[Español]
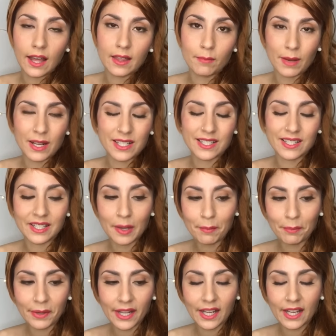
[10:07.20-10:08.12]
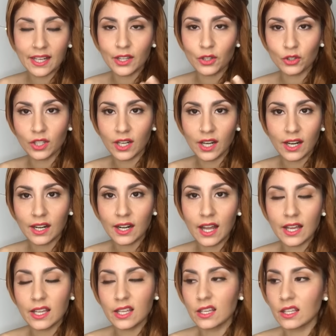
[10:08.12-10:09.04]
además siempre he querido
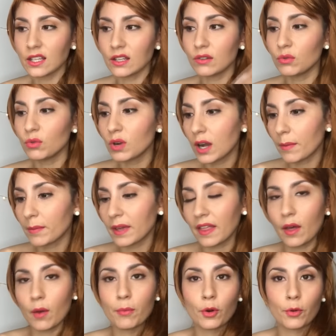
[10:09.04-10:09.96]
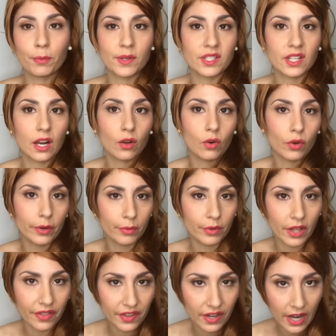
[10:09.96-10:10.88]
tenerla y nunca me ha dado por pensar, joder,
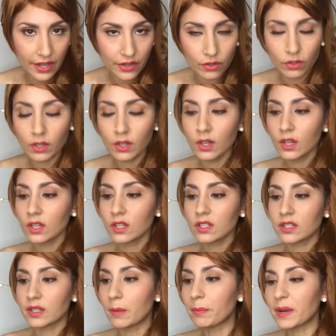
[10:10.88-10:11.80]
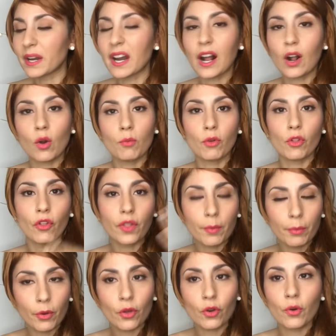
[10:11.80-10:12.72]
voy a hacerla yo. Siempre era como,
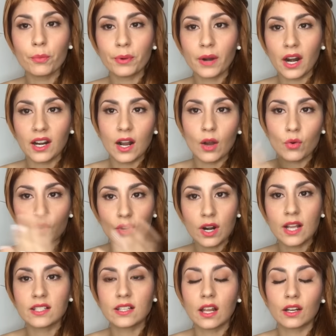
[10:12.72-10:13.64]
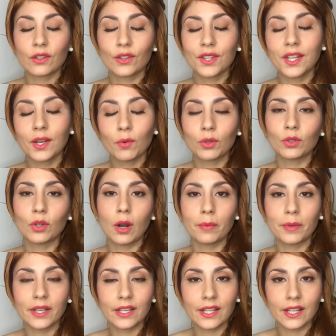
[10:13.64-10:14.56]
¿dónde puedo comprar la urna esa redonda? Cuando la
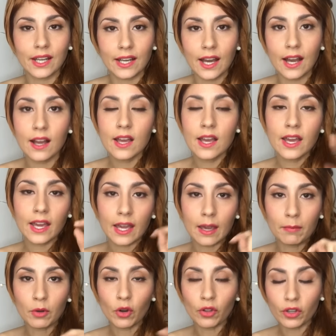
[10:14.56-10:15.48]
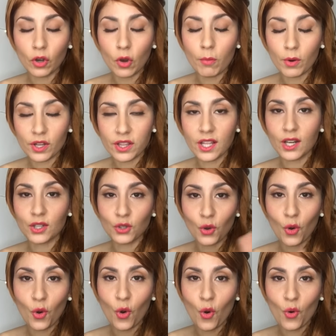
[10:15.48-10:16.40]
vi en Ikea, que me lo dijo por
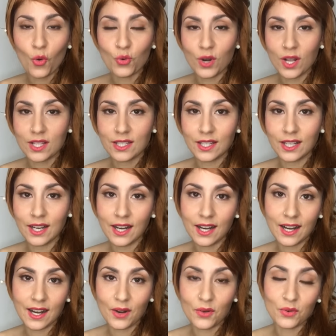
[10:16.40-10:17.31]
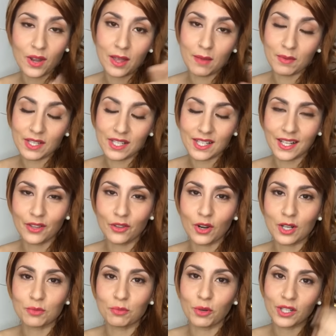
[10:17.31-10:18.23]
cierto una chica, una de mis
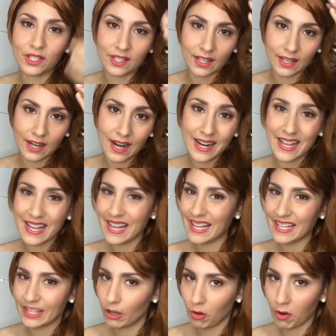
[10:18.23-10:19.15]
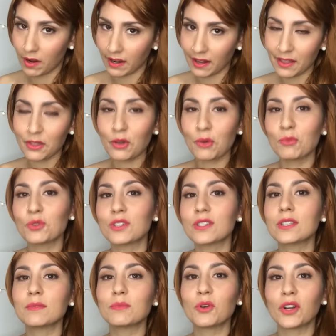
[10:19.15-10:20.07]
seguidoras por Instagram, y te lo agradezco
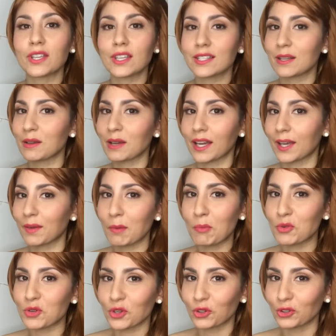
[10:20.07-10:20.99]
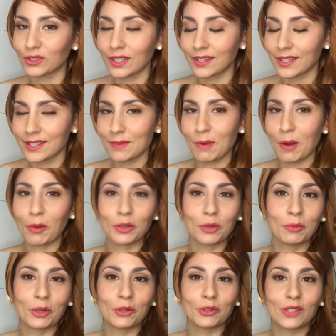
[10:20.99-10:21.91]
muchísimo, que ya sabes que me puse contentísima
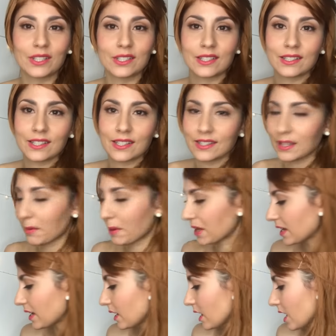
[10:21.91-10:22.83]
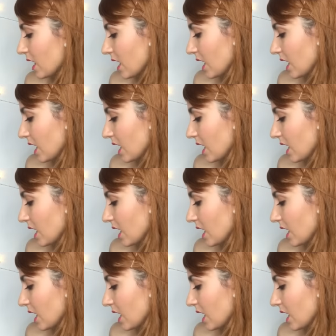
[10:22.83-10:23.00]
cuando me contaste que estaba allí